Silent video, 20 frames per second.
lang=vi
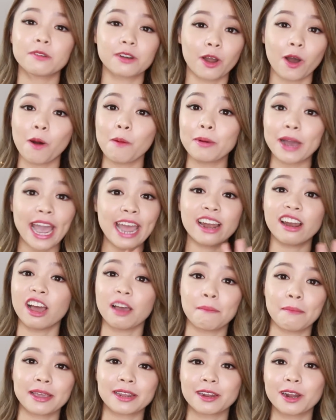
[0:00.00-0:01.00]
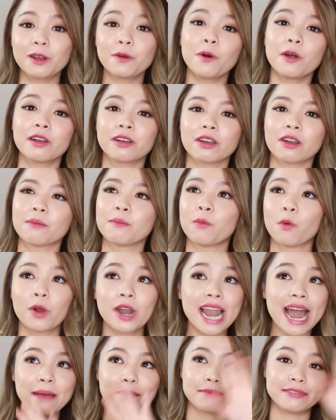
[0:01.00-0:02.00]
nó không nghe lời mình nữa luôn nó muốn
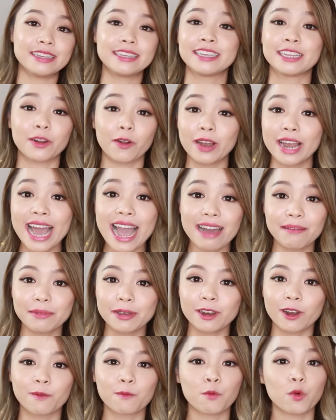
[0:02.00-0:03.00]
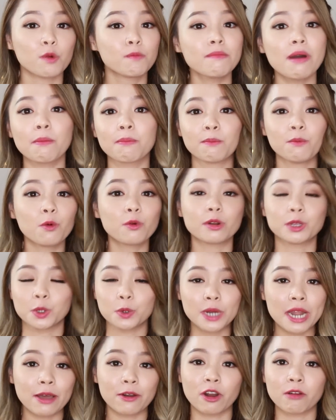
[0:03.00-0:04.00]
làm gì thì nó làm nên nó muốn mọc mụn
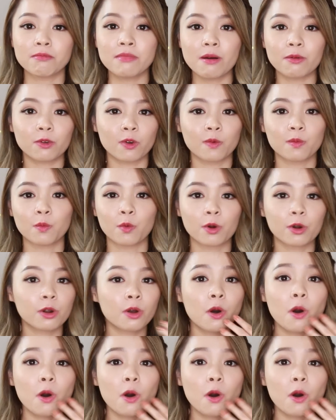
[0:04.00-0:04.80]
chỗ nào nó mọc nó muốn